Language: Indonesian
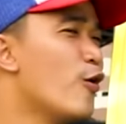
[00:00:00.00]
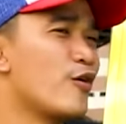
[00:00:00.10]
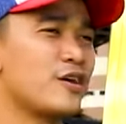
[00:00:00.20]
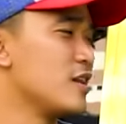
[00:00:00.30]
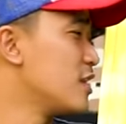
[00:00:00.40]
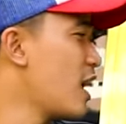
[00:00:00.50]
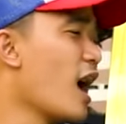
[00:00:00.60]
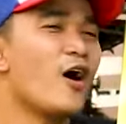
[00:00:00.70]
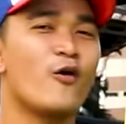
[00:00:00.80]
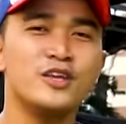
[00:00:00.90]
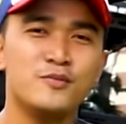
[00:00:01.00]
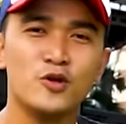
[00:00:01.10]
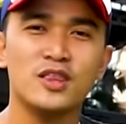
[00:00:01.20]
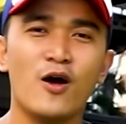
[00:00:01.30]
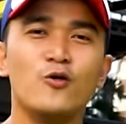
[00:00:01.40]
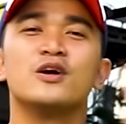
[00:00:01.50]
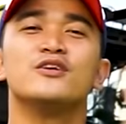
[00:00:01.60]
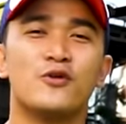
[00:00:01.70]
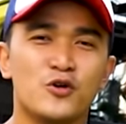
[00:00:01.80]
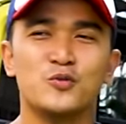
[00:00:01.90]
gokil. Aku aja baru tahu
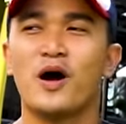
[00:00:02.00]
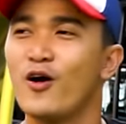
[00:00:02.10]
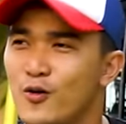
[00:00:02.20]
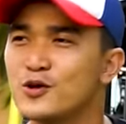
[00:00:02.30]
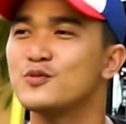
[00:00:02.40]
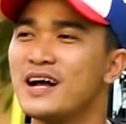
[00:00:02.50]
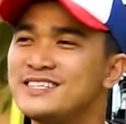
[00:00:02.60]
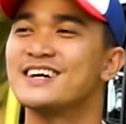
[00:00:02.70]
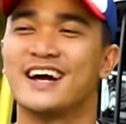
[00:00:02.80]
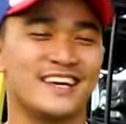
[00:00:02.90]
dari forum, aku baru baca